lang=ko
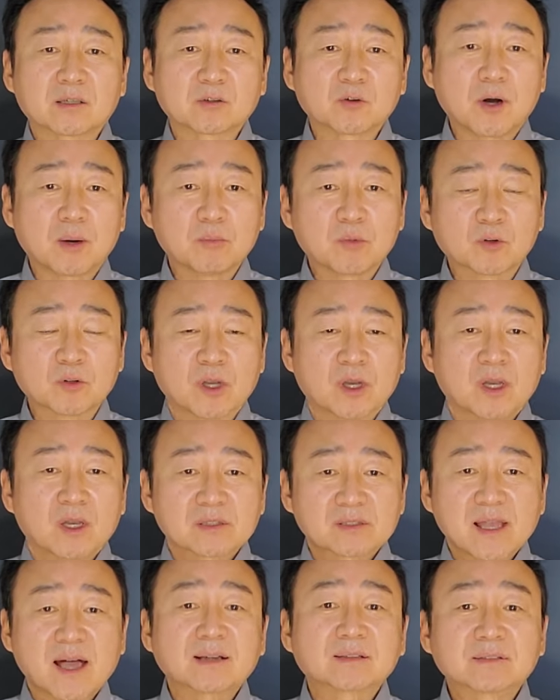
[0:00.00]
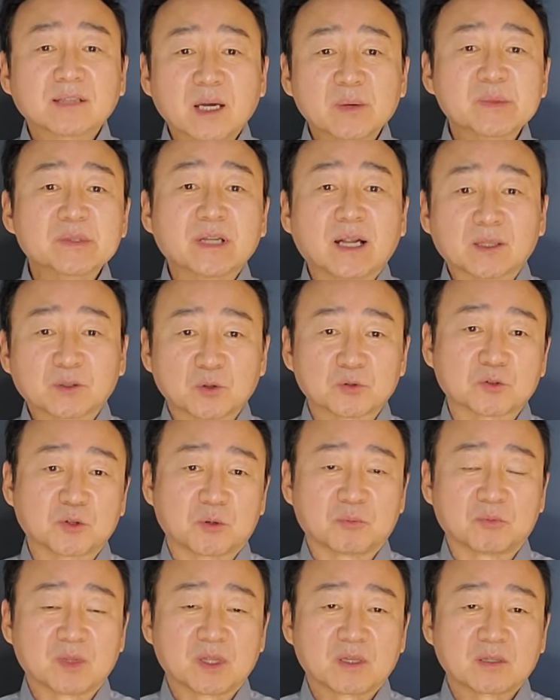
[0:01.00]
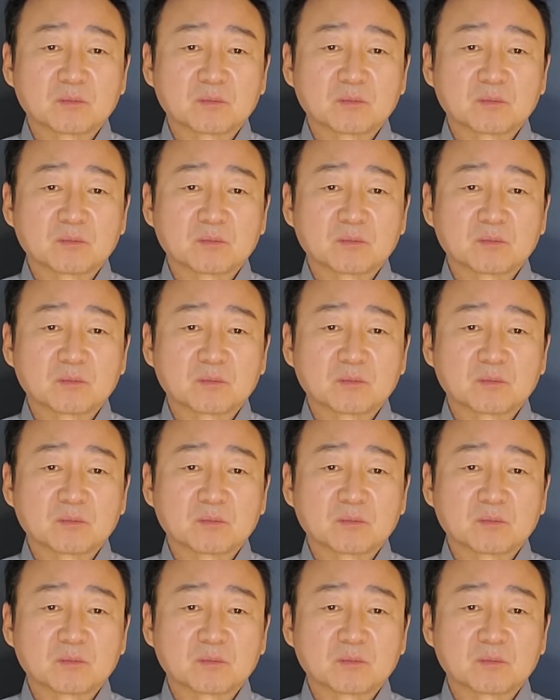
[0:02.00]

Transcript: 그리고 한번 상담이라도 좀